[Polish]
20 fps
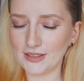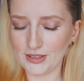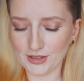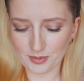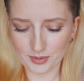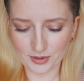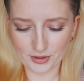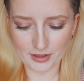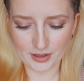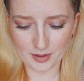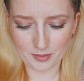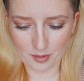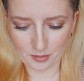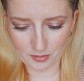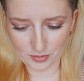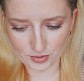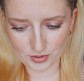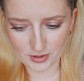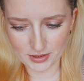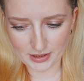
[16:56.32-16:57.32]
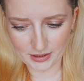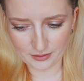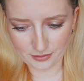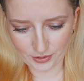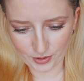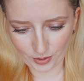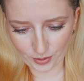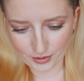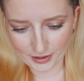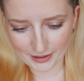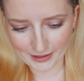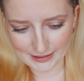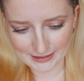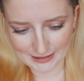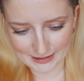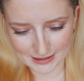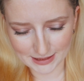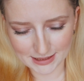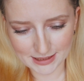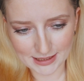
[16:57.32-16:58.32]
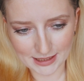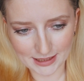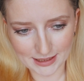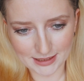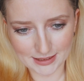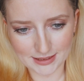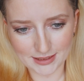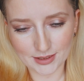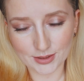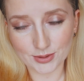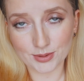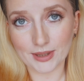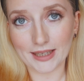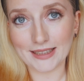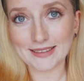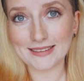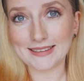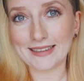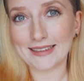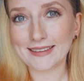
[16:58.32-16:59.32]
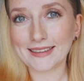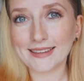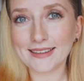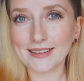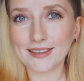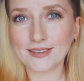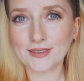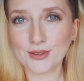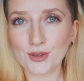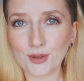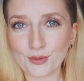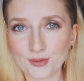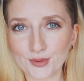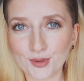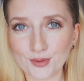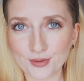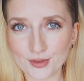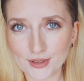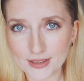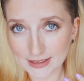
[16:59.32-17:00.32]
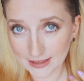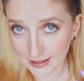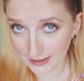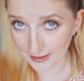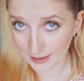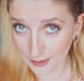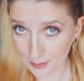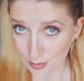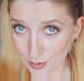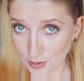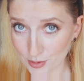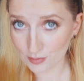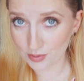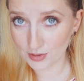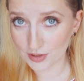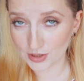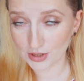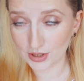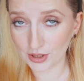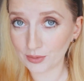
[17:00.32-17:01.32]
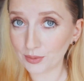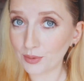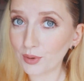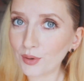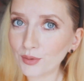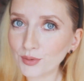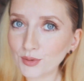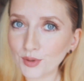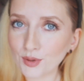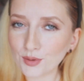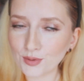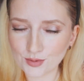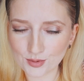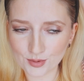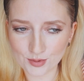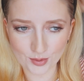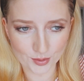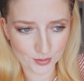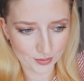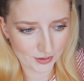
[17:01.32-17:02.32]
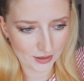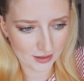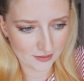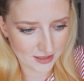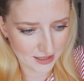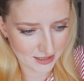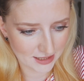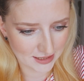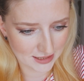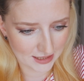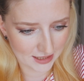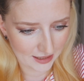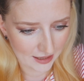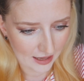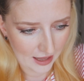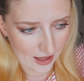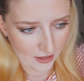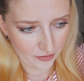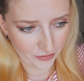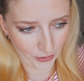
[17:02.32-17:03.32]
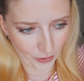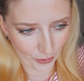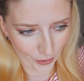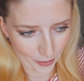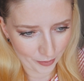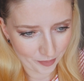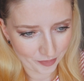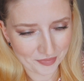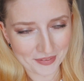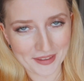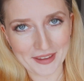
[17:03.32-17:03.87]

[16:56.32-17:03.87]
Dzień dobry kochani, mam już dzisiaj wtorek i dzisiaj jest dzień, słuchajcie, jak idę znowu do fryzjera pozbyć się odrostów i w zasadzie to